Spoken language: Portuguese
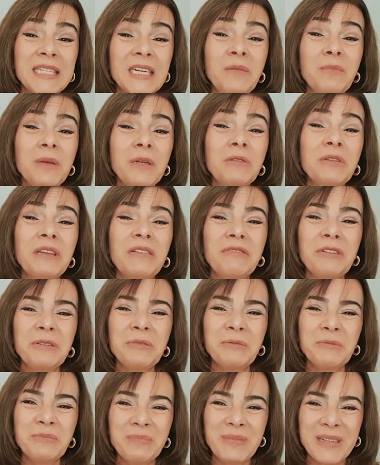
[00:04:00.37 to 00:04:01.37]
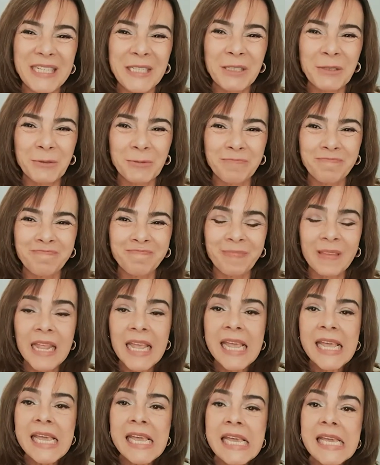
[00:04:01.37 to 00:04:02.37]
pelo dever cumprido,
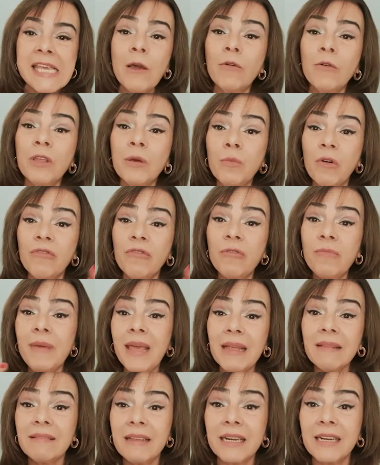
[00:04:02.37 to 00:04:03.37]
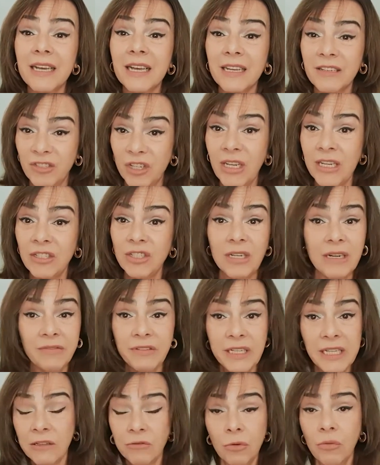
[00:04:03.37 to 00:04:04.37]
que é o que movimenta a gente na
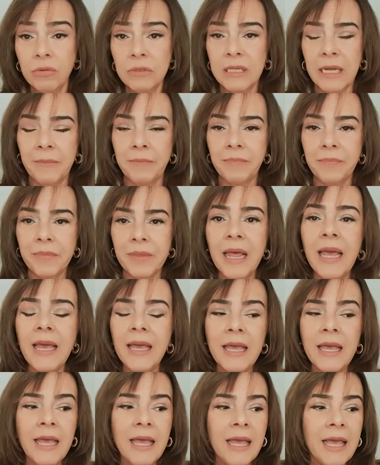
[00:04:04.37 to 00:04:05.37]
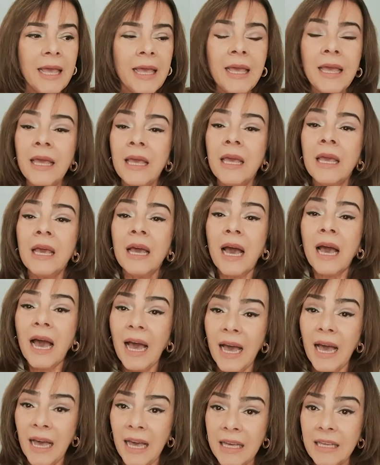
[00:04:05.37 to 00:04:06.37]
vida adulta, né?
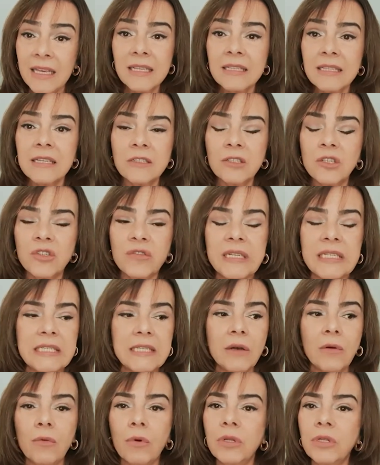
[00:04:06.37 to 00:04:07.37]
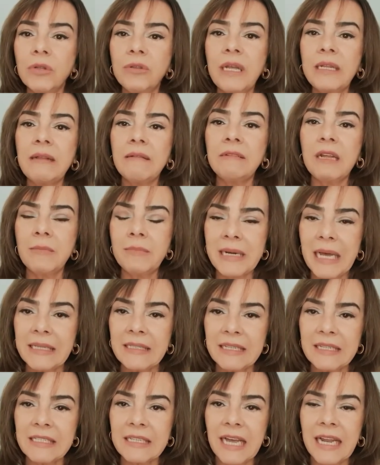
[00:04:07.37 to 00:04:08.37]
Ah, que satisfação quando eu tenho
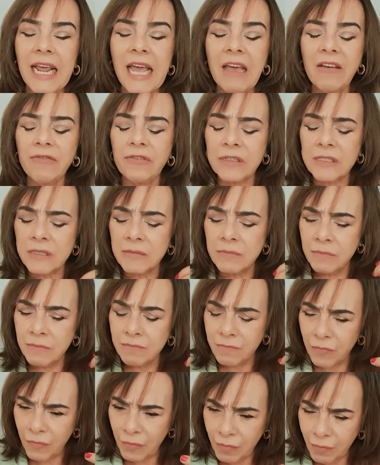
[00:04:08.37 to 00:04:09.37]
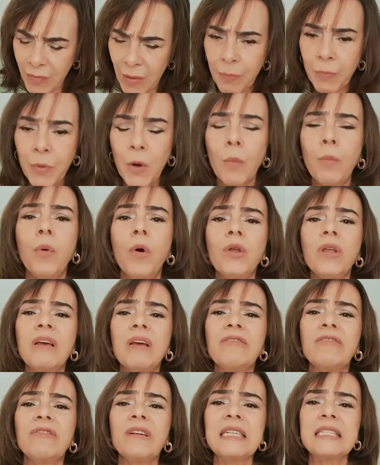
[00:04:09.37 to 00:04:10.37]
determinadas tarefas, me proponho a
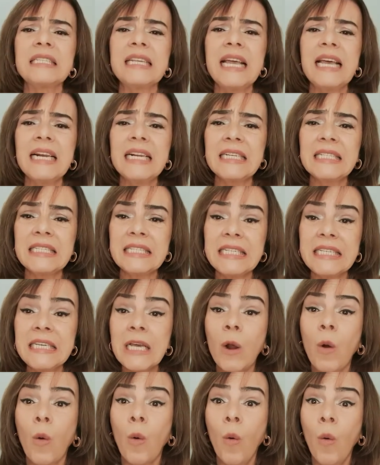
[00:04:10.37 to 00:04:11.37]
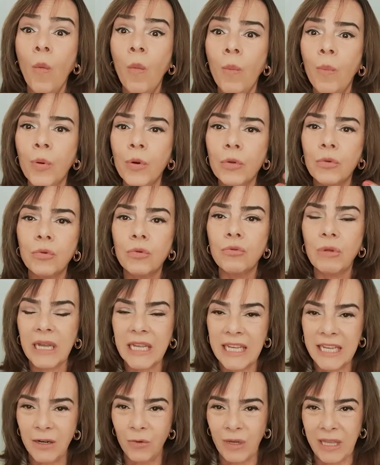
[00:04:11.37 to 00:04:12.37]
fazê-las e cumpro tudo
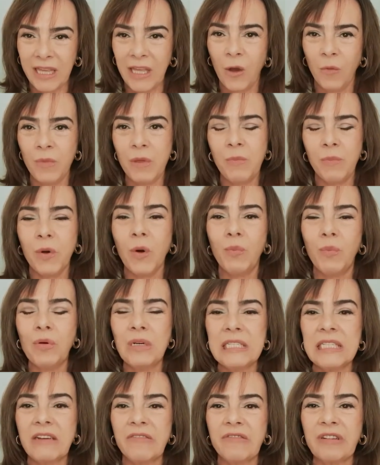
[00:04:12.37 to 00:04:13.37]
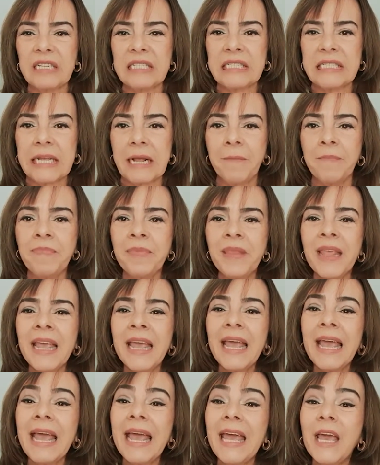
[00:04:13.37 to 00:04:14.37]
aquilo que eu me propus a fazer.
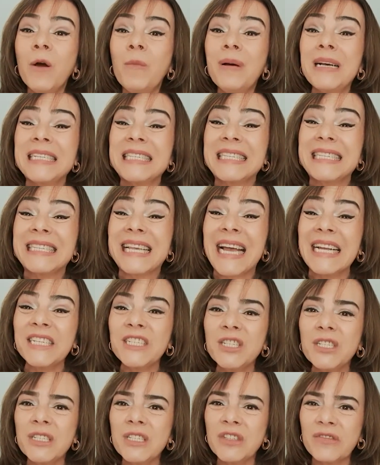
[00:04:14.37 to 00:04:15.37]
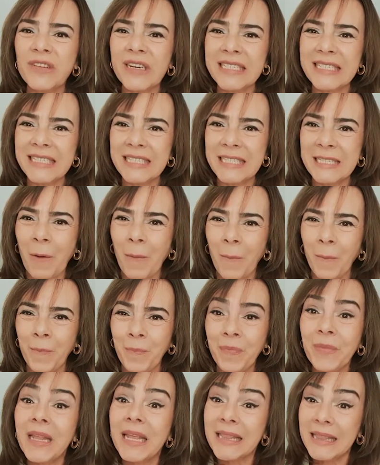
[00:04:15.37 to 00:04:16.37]
É uma satisfação,
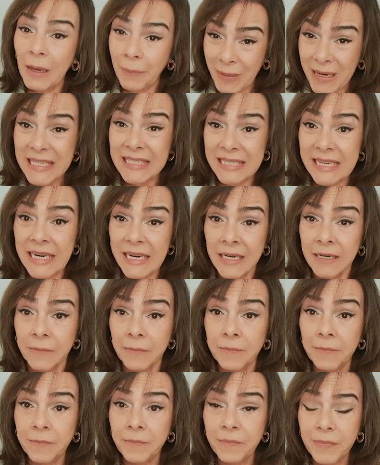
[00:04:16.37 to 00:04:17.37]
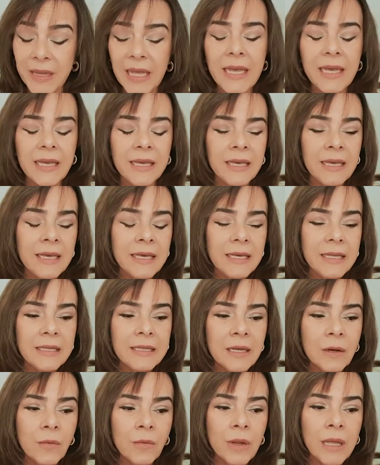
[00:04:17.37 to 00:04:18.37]
dá prazer, né?
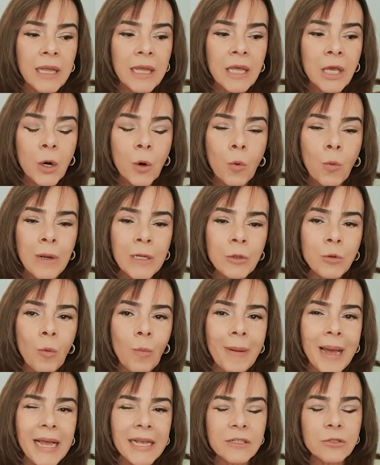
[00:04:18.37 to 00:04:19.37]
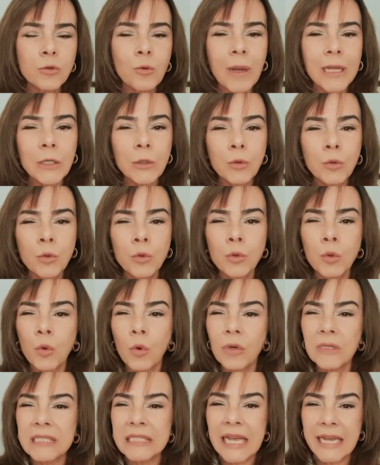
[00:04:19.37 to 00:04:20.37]
Então, Quanto mais o adulto
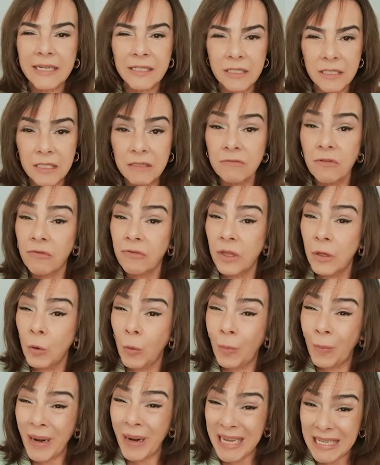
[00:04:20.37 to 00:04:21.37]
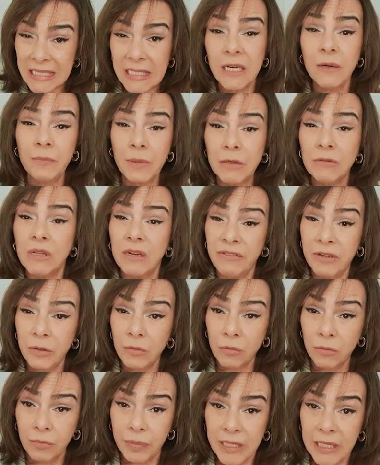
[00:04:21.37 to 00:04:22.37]
consegue desenvolver o prazer pelo dever
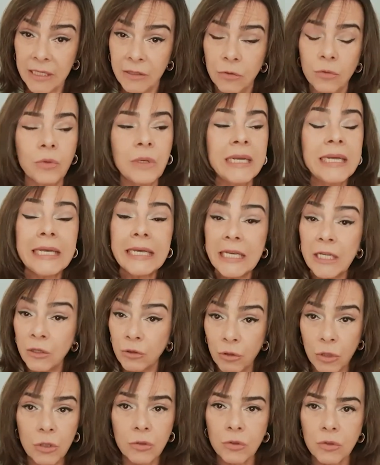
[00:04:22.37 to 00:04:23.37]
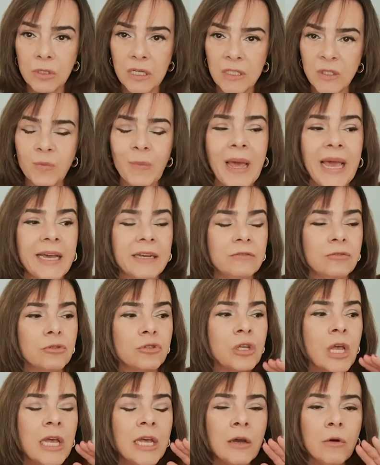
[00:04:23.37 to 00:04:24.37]
cumprido, em todos os
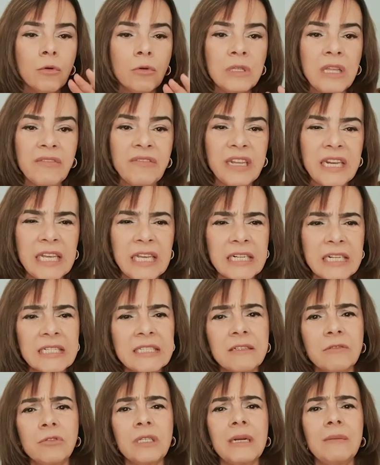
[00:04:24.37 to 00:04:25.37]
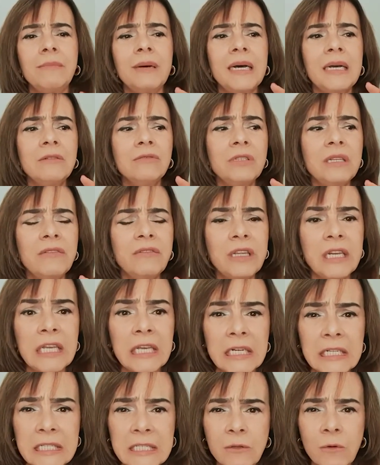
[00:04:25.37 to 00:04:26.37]
aspectos, o dever em relação ao trabalho, o dever em
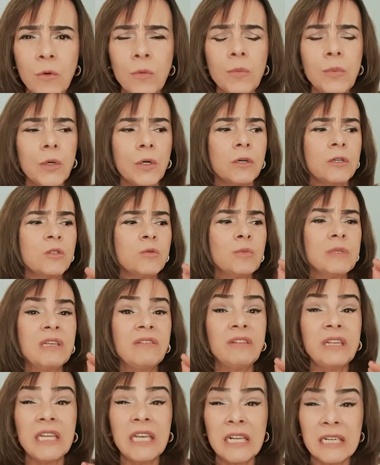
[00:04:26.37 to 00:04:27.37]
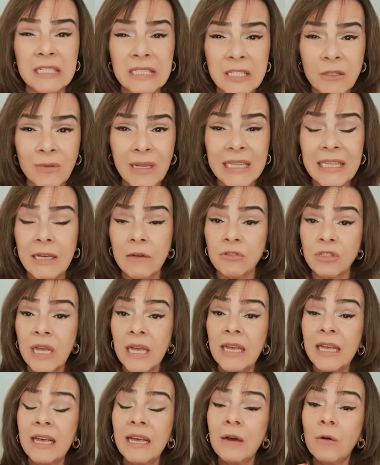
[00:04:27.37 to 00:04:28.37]
relação ao próximo, o dever em relação a Deus,
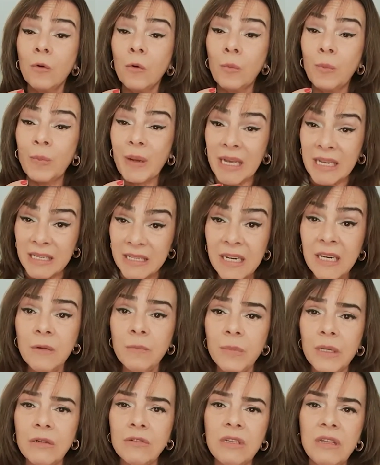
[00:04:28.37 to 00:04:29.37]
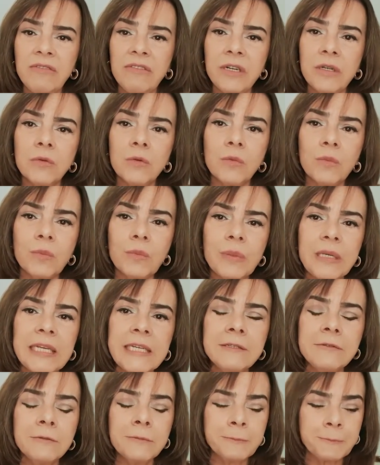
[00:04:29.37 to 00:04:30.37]
o prazer pelo dever
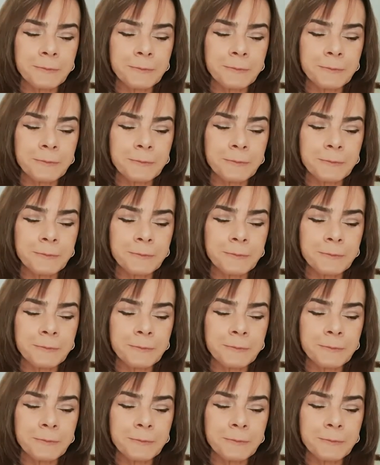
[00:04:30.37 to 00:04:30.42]
cumprido,